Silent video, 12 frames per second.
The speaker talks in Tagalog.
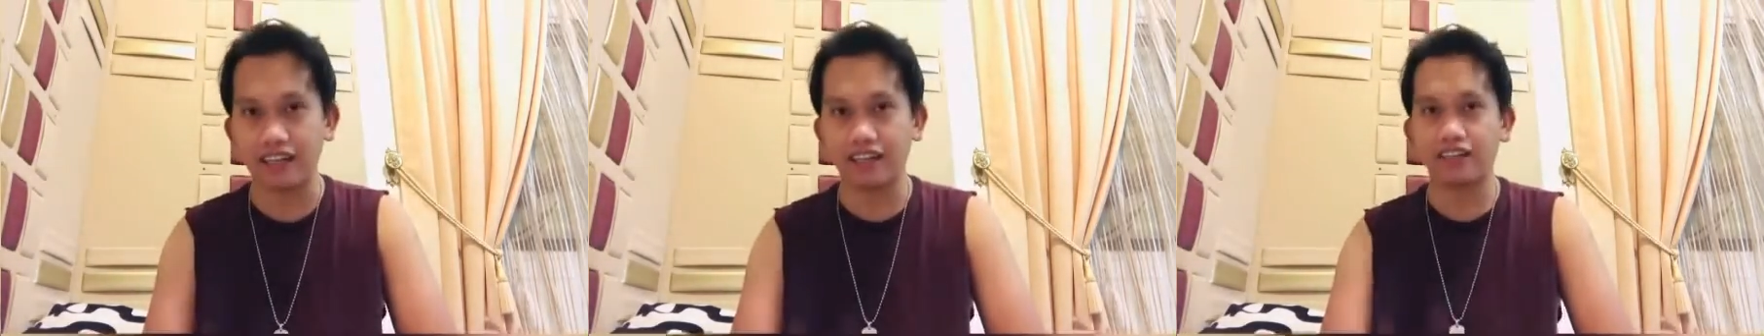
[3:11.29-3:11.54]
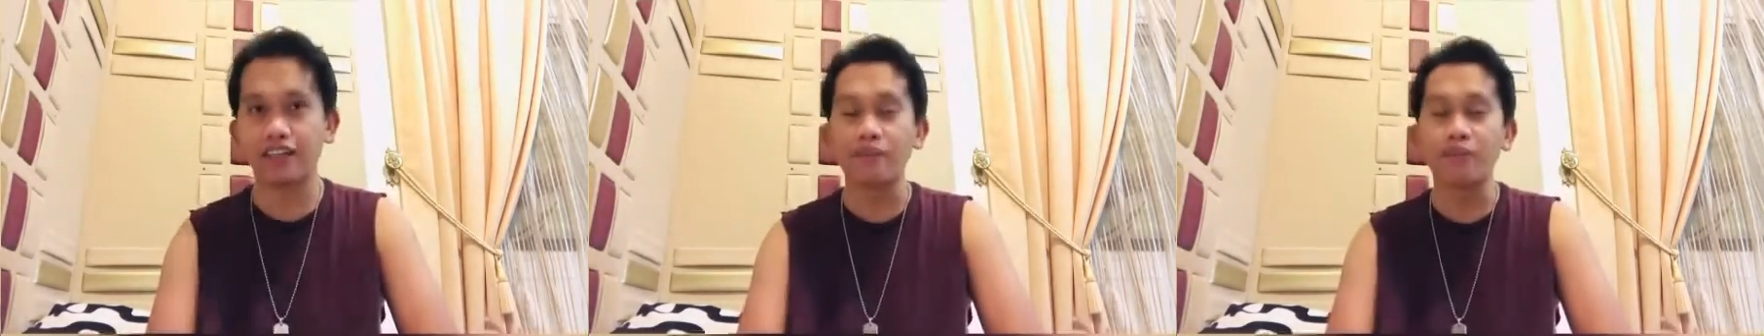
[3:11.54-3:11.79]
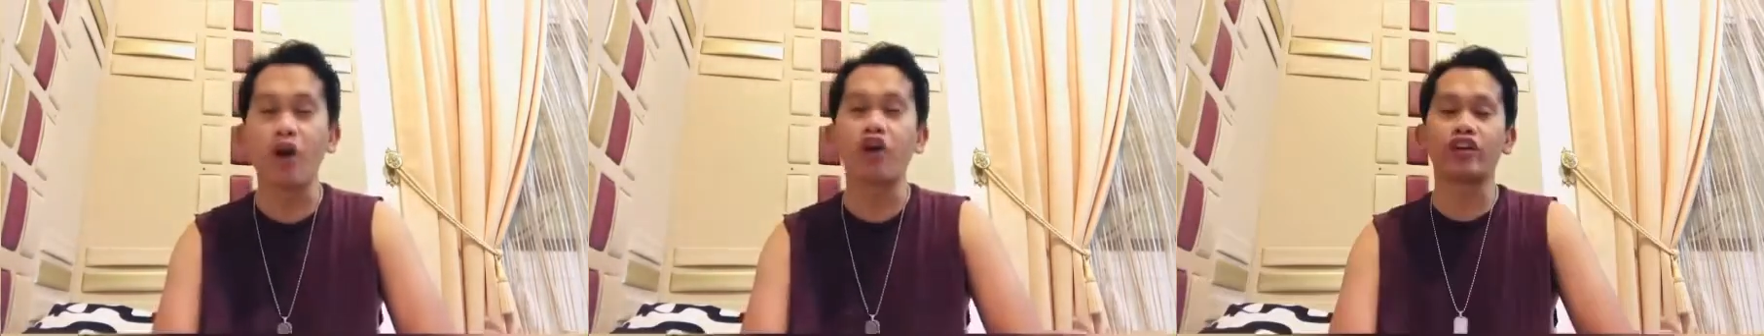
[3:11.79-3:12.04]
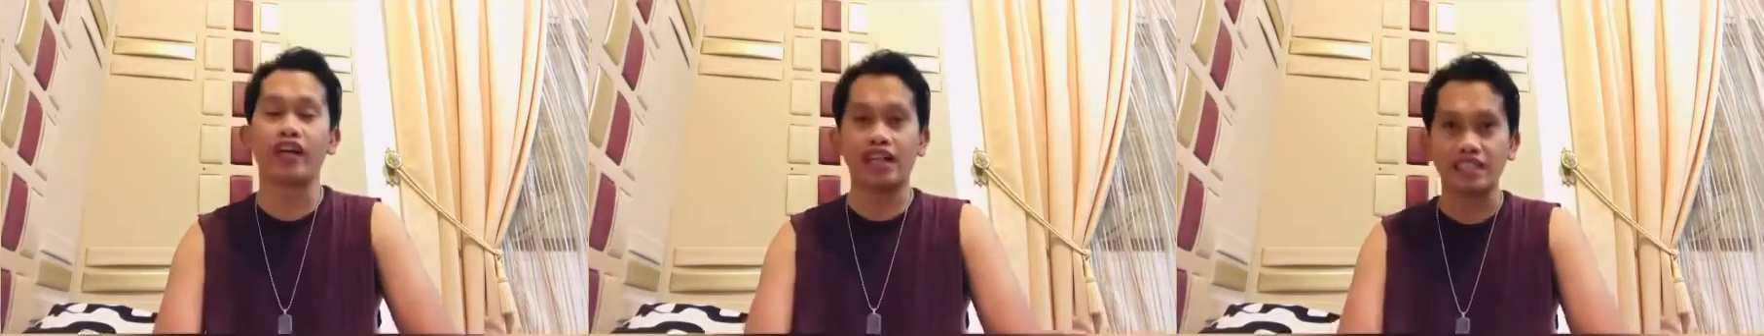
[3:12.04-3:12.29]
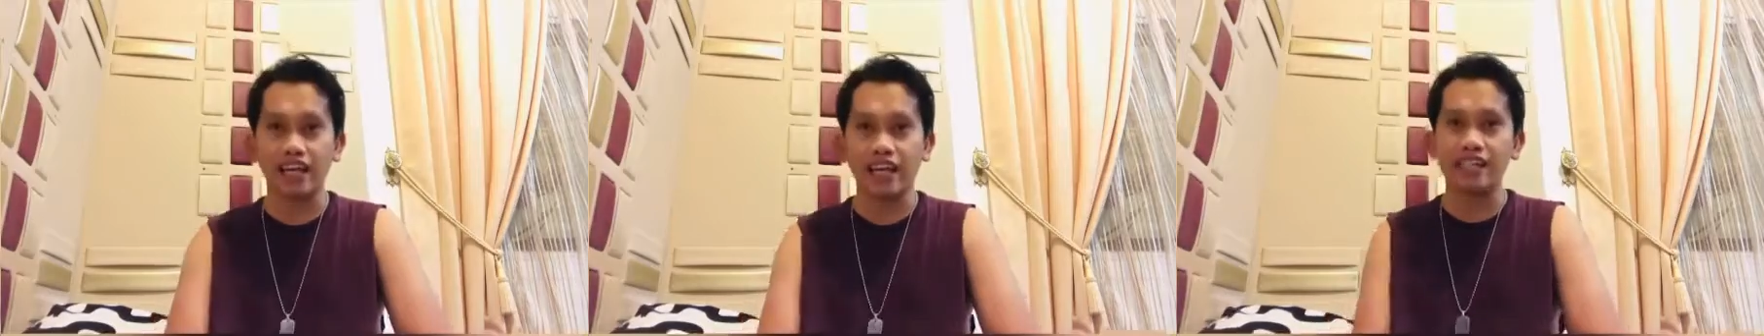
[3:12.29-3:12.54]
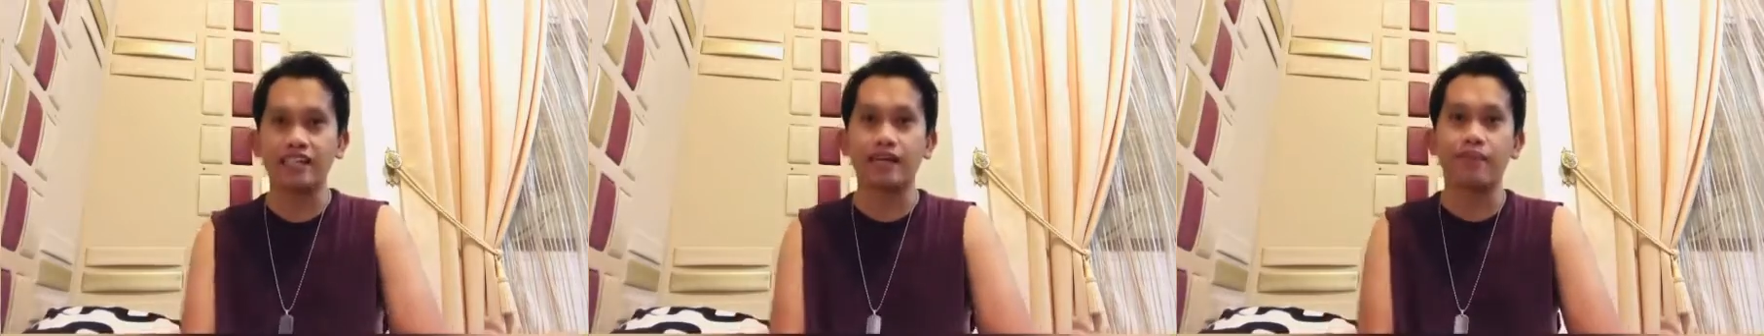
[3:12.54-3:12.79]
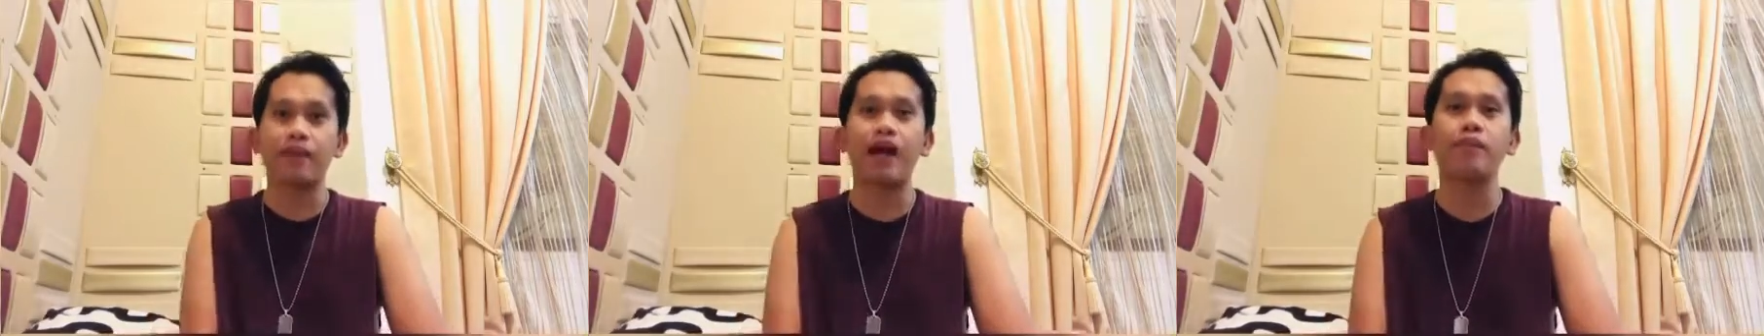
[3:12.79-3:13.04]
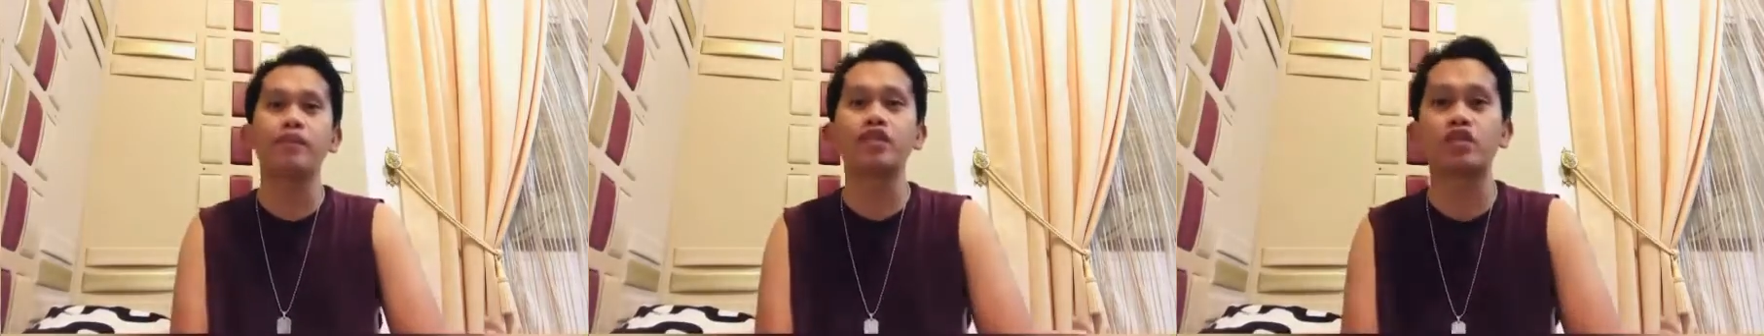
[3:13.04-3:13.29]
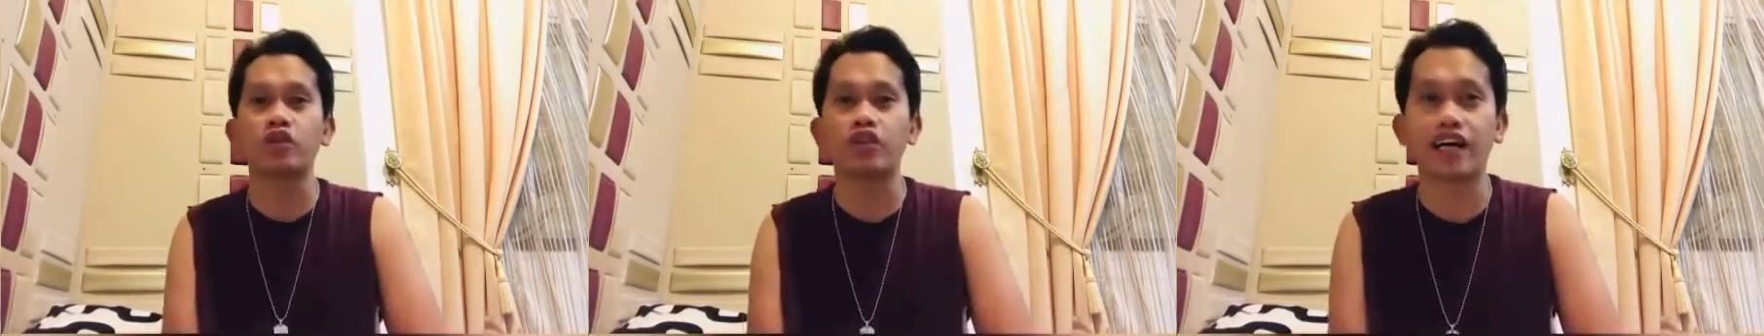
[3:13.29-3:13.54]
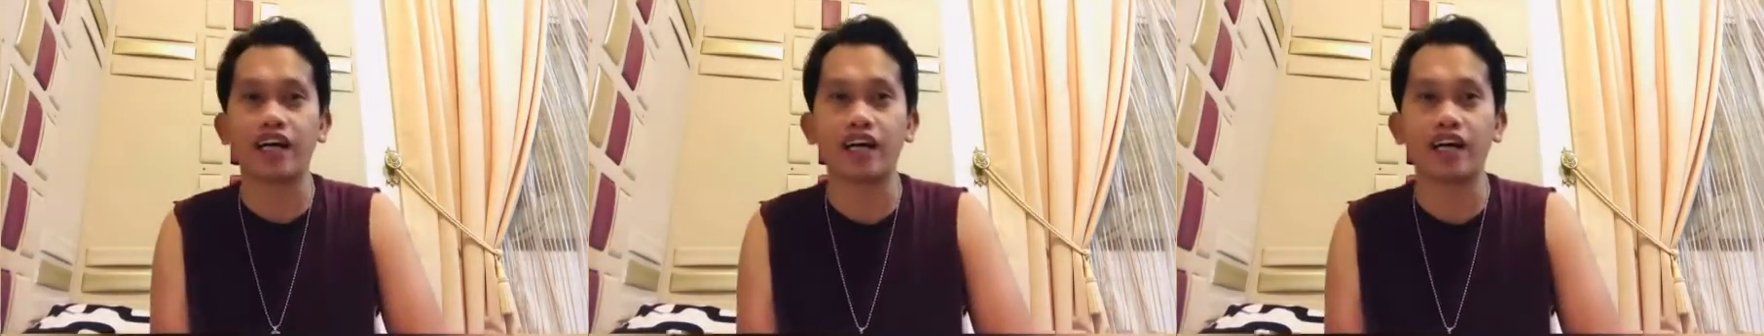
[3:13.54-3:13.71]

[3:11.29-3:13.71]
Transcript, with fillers: Doon po ako na-assign sa province ng